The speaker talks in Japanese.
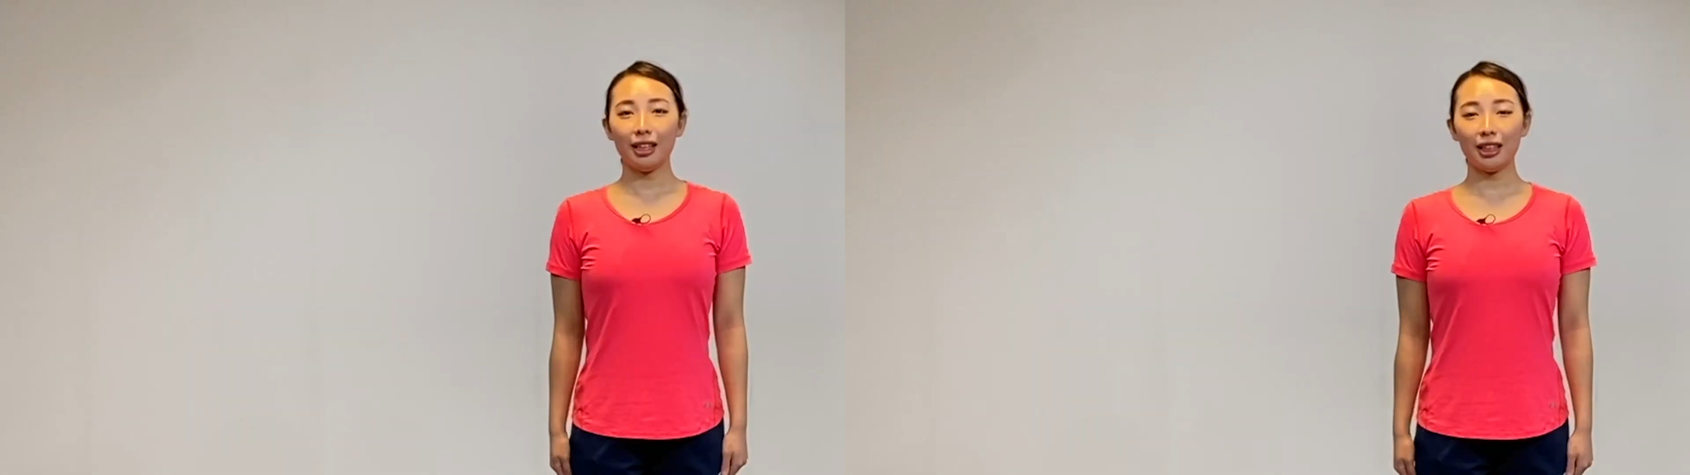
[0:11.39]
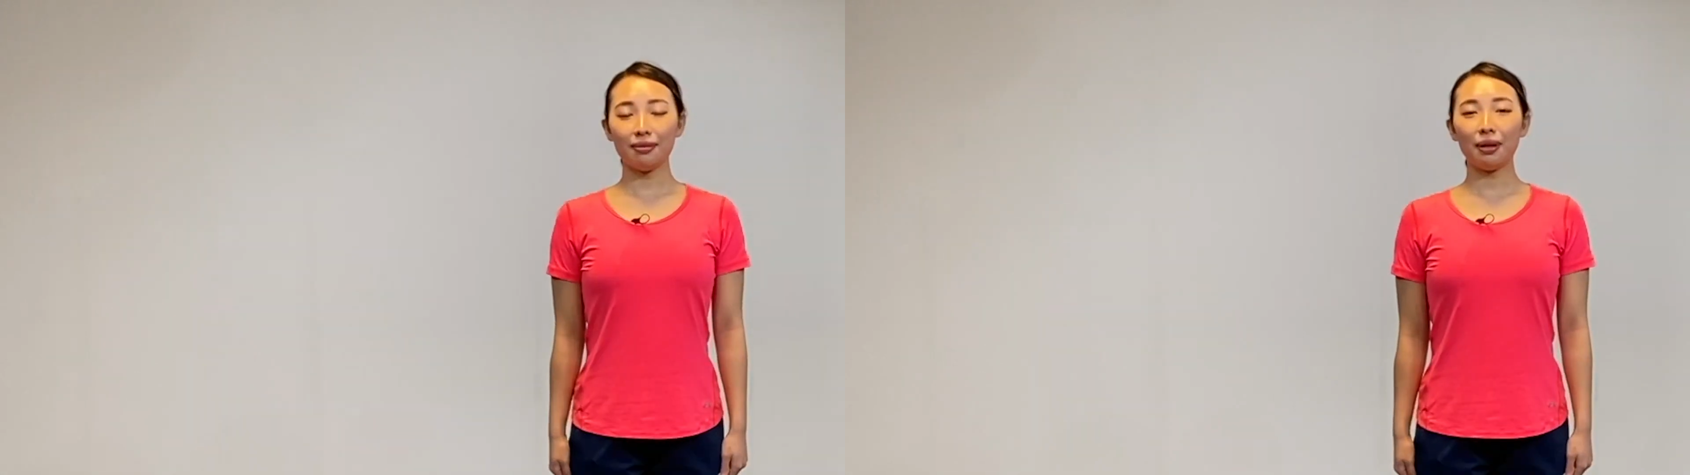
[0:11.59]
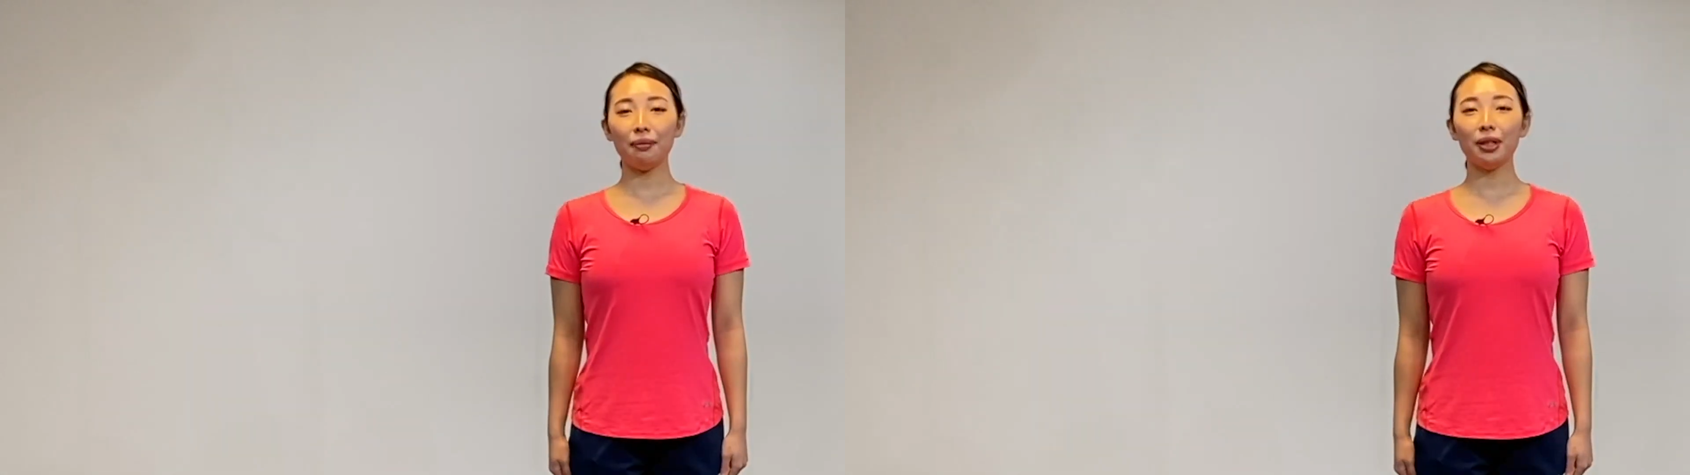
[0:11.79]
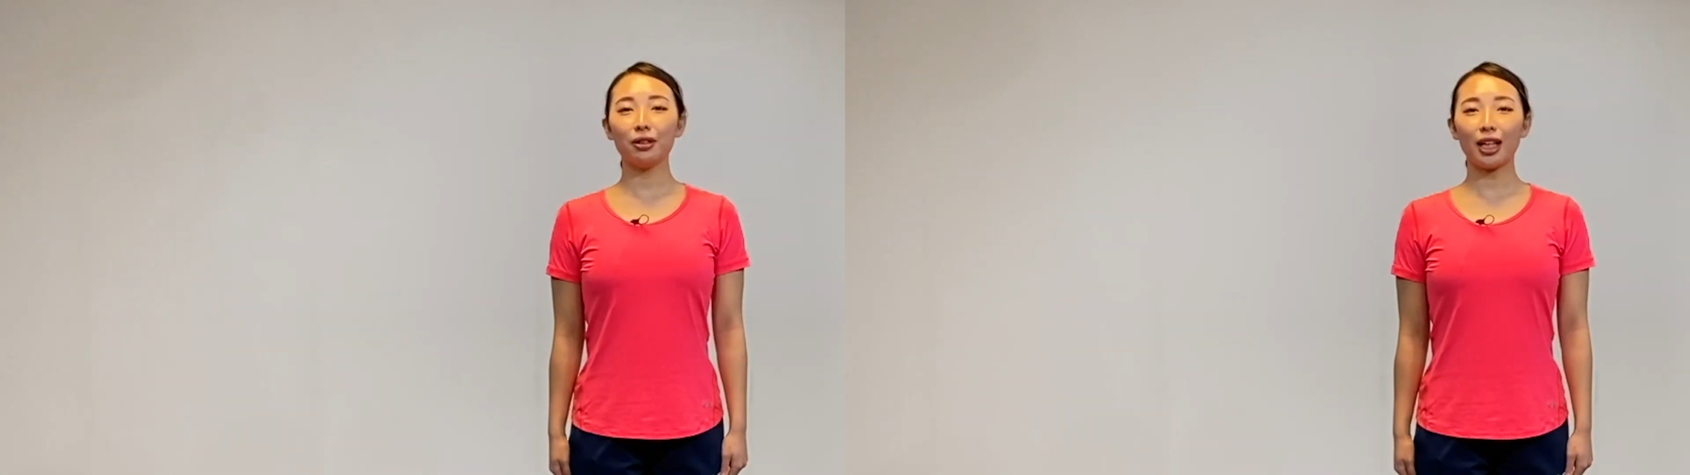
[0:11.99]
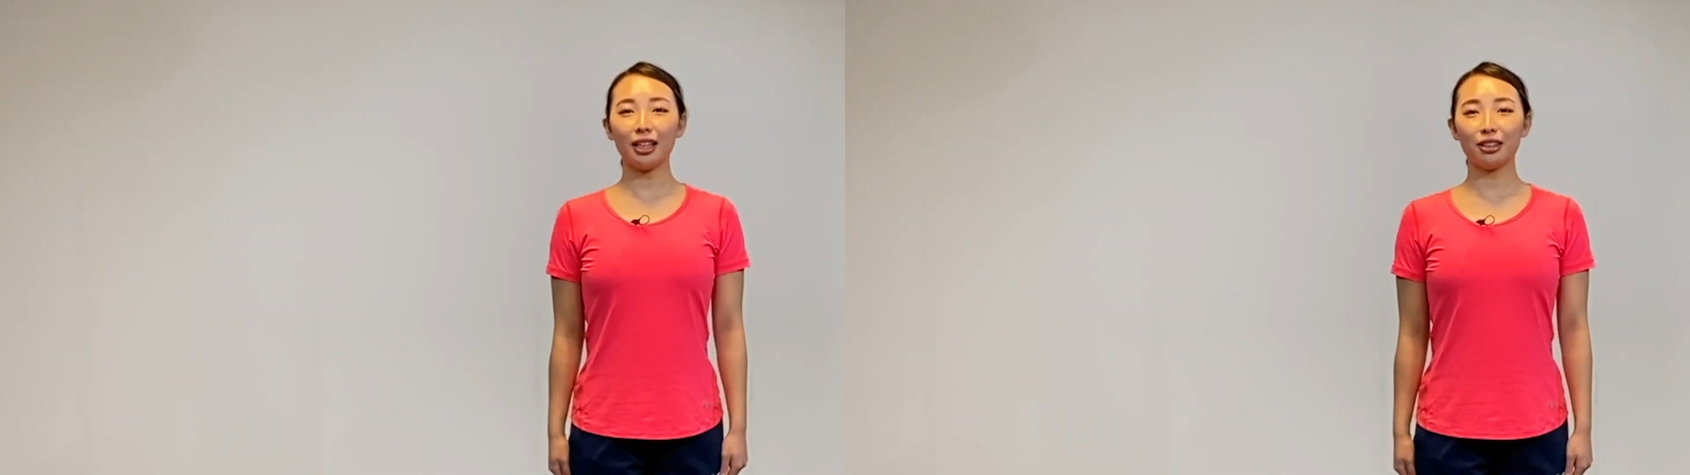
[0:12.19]
一番目の
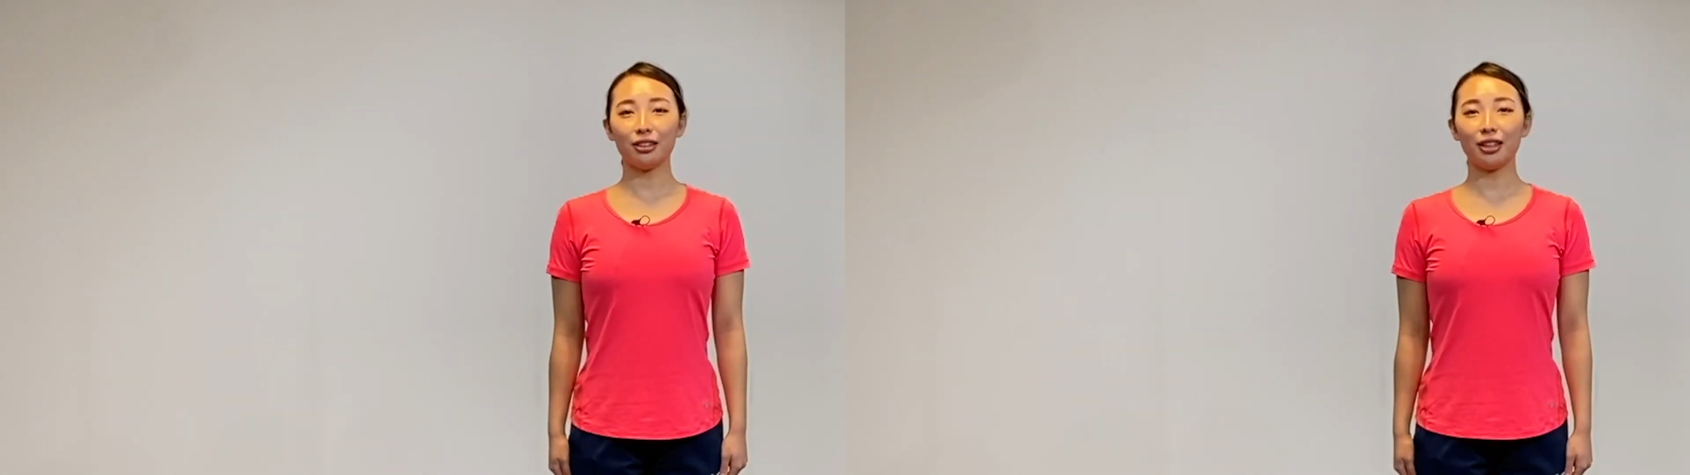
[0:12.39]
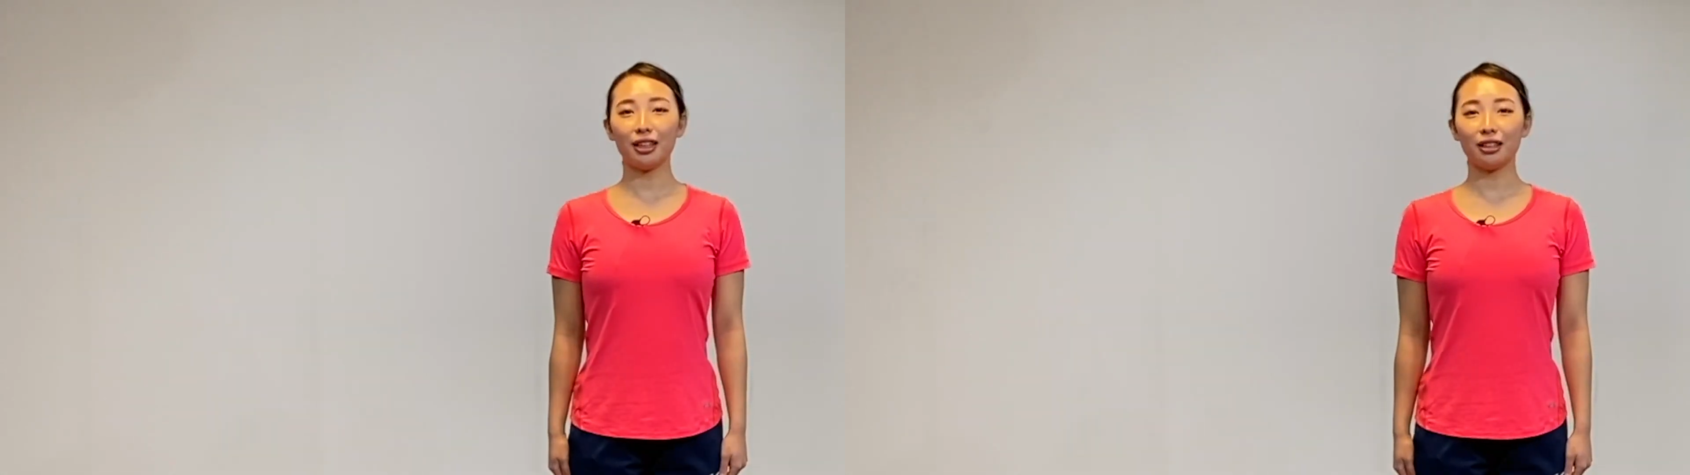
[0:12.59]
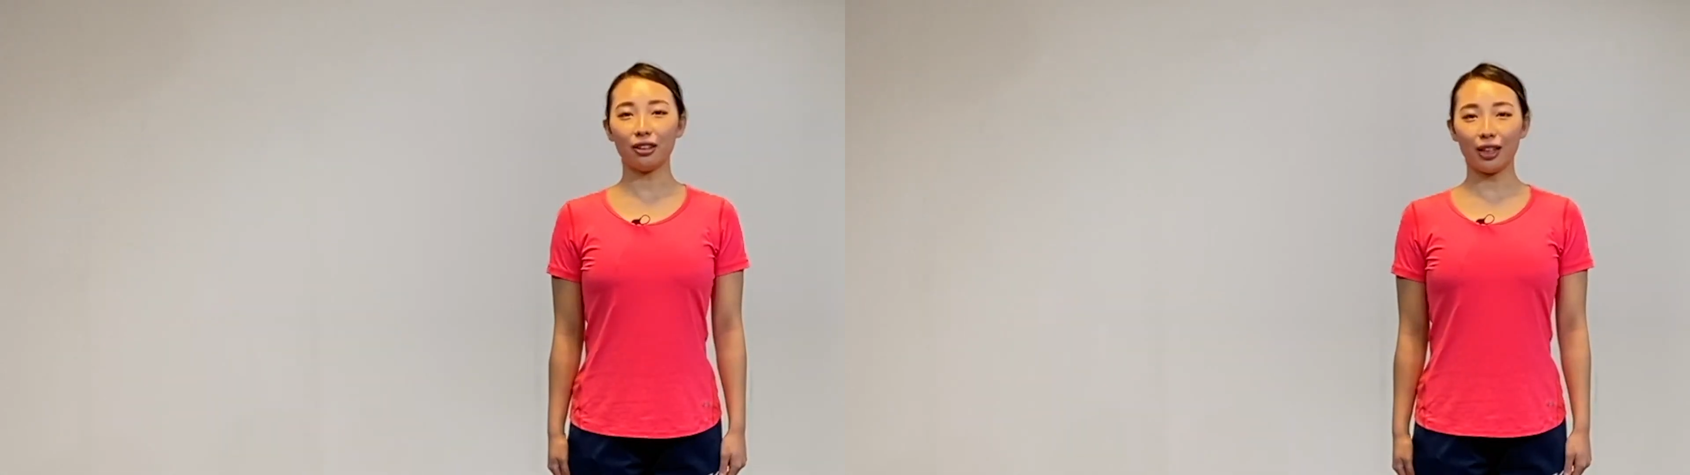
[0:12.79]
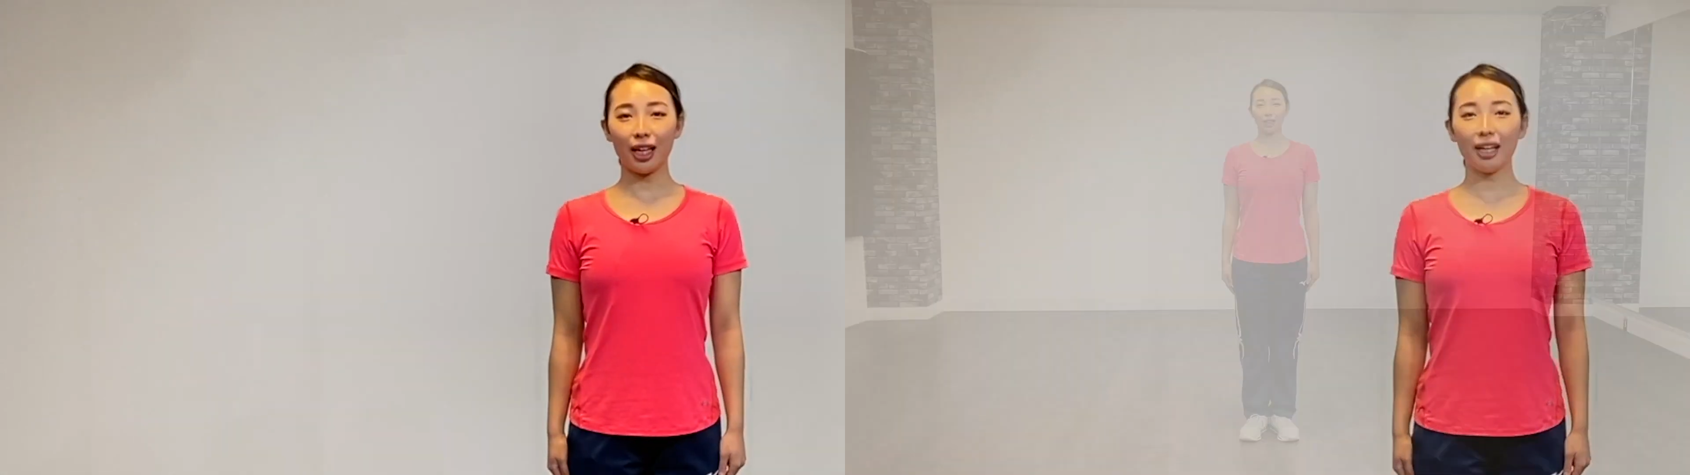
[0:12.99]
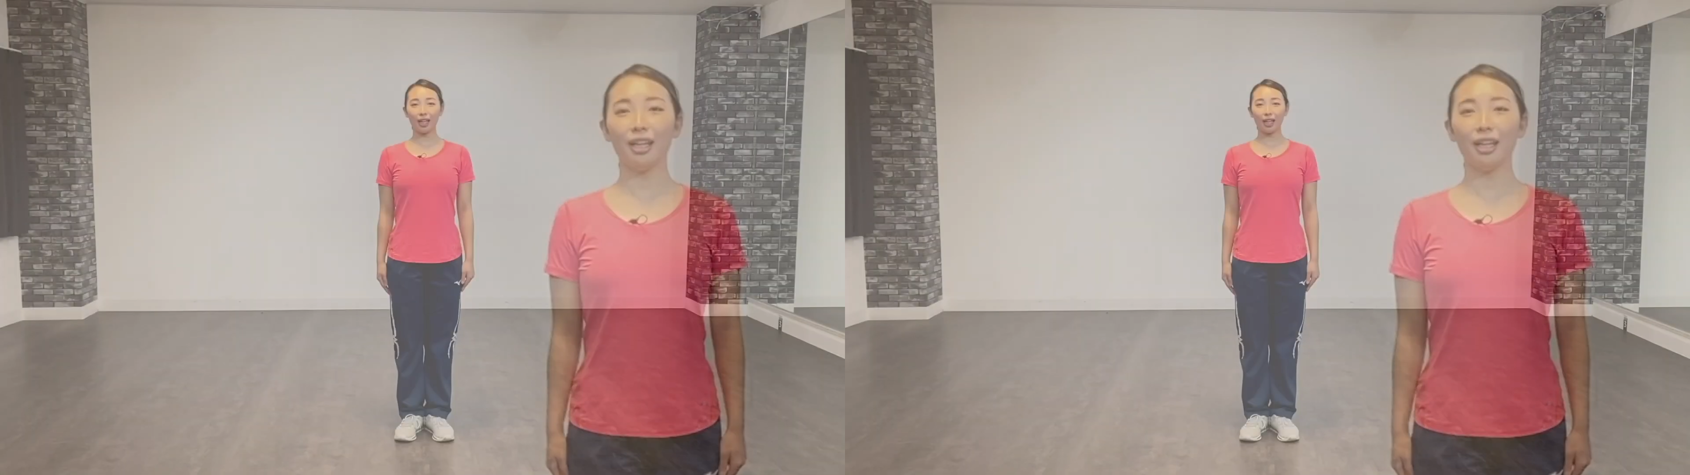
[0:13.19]
体操ですので